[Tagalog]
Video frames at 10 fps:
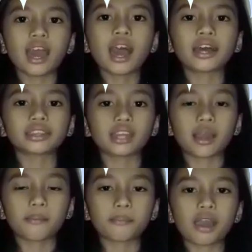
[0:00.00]
At
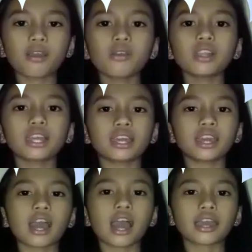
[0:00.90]
ang panghuli
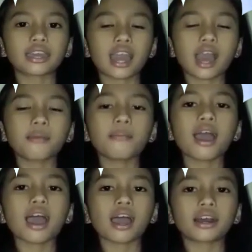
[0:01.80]
ay ang
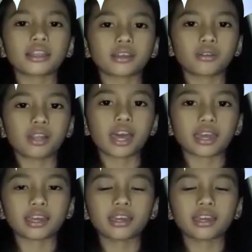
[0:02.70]
mga Recolect.